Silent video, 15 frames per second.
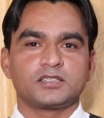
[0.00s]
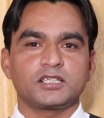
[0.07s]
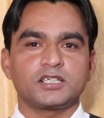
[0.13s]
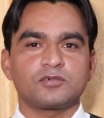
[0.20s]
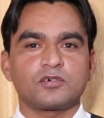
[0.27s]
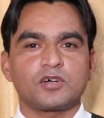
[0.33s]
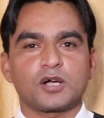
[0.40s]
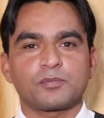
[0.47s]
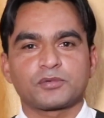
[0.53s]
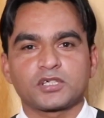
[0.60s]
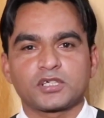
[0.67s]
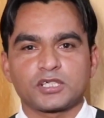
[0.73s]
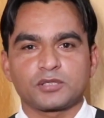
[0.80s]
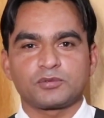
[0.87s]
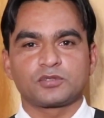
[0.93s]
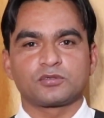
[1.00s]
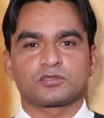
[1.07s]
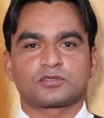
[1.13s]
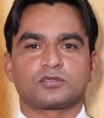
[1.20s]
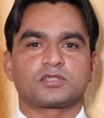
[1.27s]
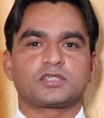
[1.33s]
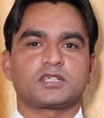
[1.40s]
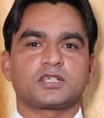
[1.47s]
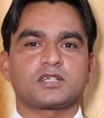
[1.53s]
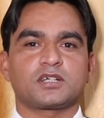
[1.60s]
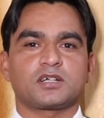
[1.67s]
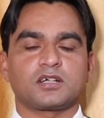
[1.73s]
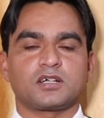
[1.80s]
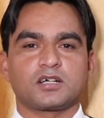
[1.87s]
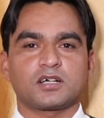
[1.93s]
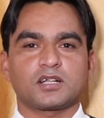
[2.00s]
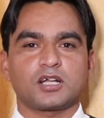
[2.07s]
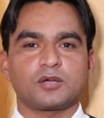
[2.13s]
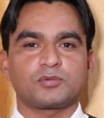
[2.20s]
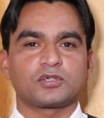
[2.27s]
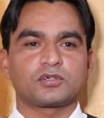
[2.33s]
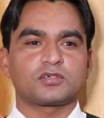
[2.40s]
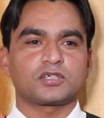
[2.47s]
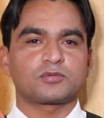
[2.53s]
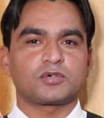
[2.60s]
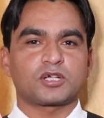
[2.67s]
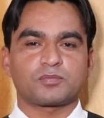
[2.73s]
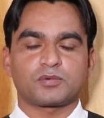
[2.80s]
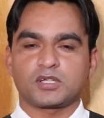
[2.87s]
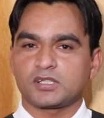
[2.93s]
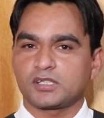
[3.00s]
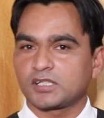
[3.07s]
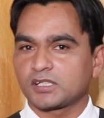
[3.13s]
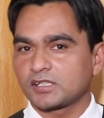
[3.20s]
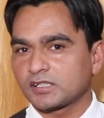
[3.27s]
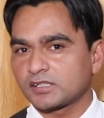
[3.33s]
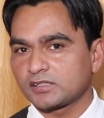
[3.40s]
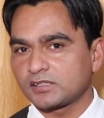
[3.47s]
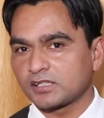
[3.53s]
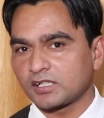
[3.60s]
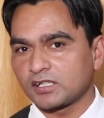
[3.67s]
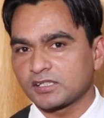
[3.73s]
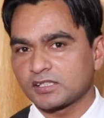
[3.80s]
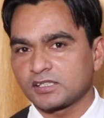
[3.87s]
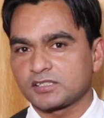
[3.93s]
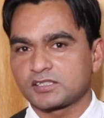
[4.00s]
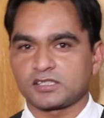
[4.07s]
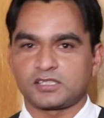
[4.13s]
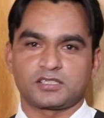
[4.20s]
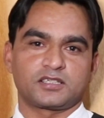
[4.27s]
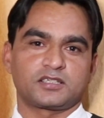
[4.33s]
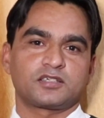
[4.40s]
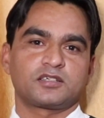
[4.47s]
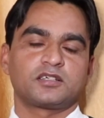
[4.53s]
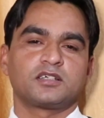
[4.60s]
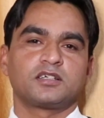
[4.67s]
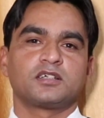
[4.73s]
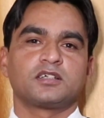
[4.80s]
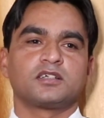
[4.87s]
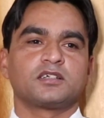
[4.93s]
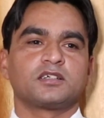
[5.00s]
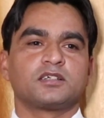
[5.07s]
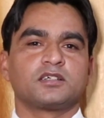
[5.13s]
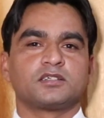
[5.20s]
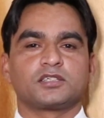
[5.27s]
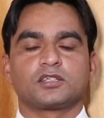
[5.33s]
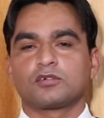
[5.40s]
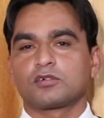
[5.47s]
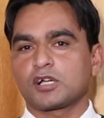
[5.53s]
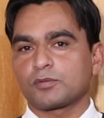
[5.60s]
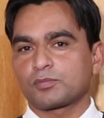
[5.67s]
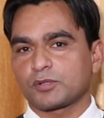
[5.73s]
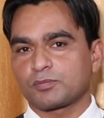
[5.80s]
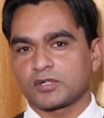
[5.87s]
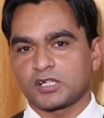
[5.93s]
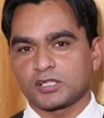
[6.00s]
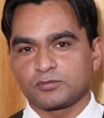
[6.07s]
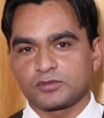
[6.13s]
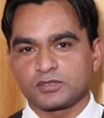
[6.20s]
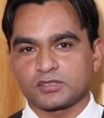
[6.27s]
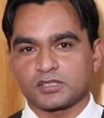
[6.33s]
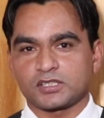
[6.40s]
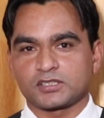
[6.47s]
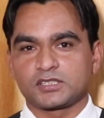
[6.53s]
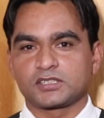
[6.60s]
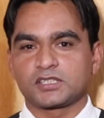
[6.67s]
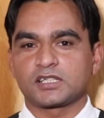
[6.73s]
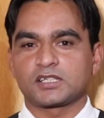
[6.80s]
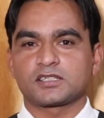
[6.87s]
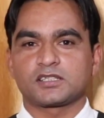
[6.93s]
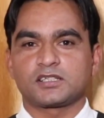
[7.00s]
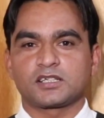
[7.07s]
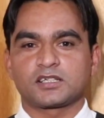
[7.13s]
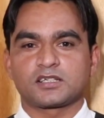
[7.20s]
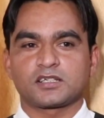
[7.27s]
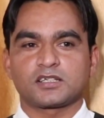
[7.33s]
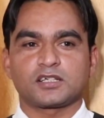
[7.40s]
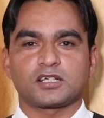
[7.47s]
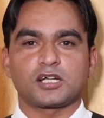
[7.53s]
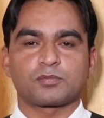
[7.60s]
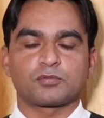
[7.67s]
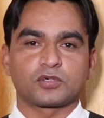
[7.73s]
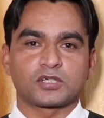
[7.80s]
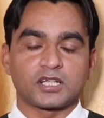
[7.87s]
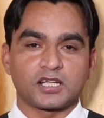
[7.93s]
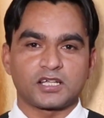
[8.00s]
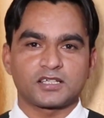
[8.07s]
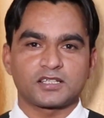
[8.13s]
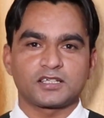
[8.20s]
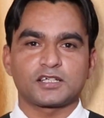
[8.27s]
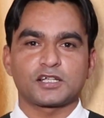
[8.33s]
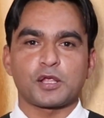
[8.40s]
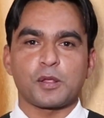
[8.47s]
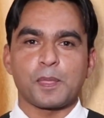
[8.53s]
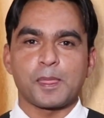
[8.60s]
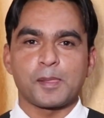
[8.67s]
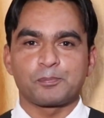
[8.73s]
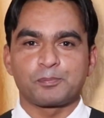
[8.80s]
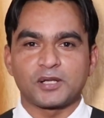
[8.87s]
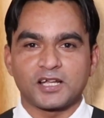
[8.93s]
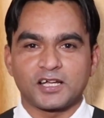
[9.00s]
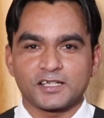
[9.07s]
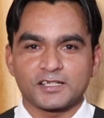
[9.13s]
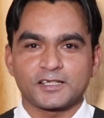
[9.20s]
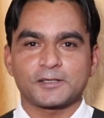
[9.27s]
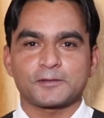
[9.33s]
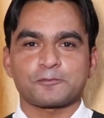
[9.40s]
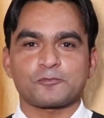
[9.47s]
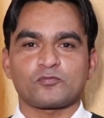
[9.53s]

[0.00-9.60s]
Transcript: ये वो आपके करीबी दोस्त होते हैं अगर आप इनको एक बार प्लान देखने दिखाने के लिए चले गए ये लोग आपका प्लान भी अच्छी तरीके से देखेंगे आपको खिलाएंगे पिलाएंगे